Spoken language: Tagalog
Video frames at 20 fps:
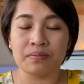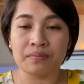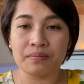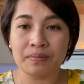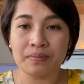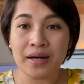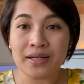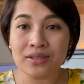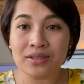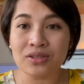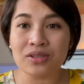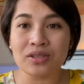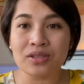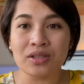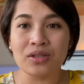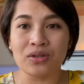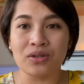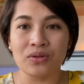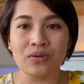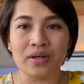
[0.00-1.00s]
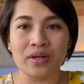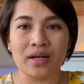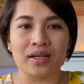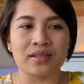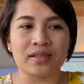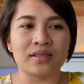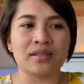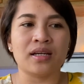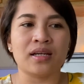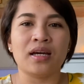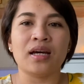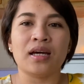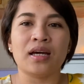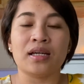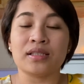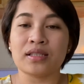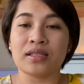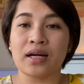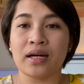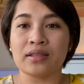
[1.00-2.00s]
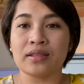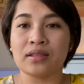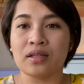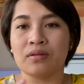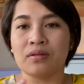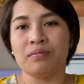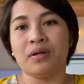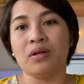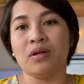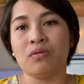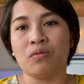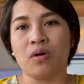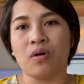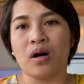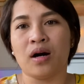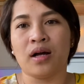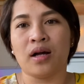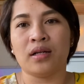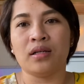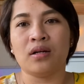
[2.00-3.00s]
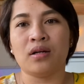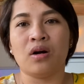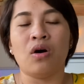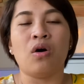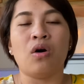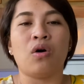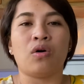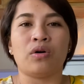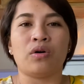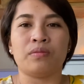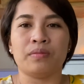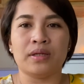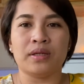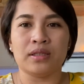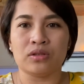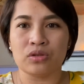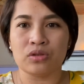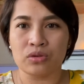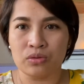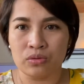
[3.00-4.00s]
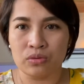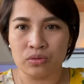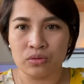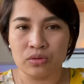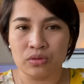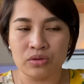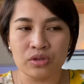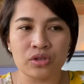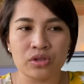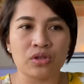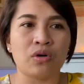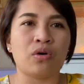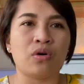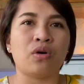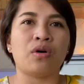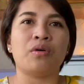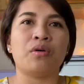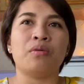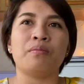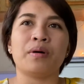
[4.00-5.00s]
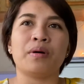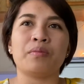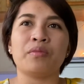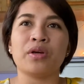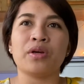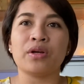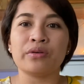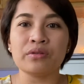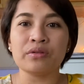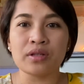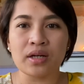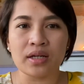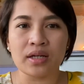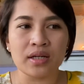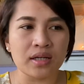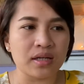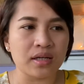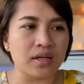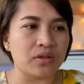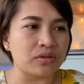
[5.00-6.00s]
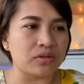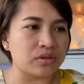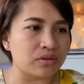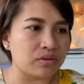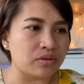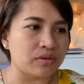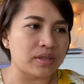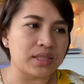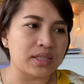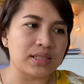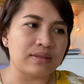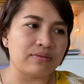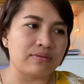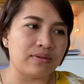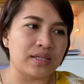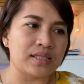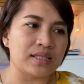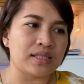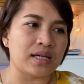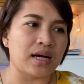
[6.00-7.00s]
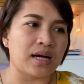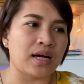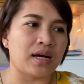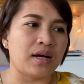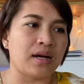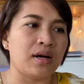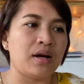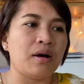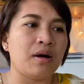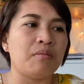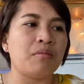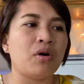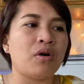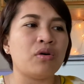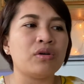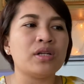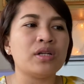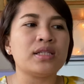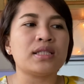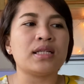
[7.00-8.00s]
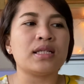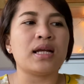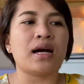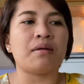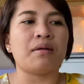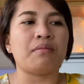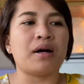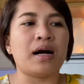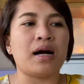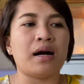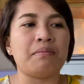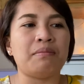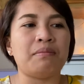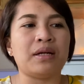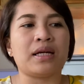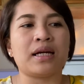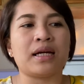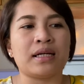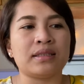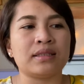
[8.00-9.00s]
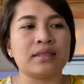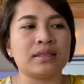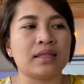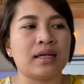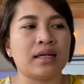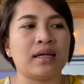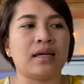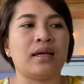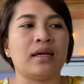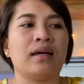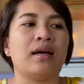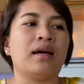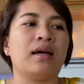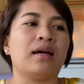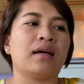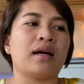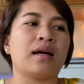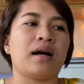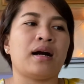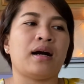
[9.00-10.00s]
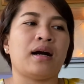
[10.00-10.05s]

paadto sa US, it's either B1 or B2. So, pag may maingon gani ka og tourist visa, mauni sila ang mga aplikante nga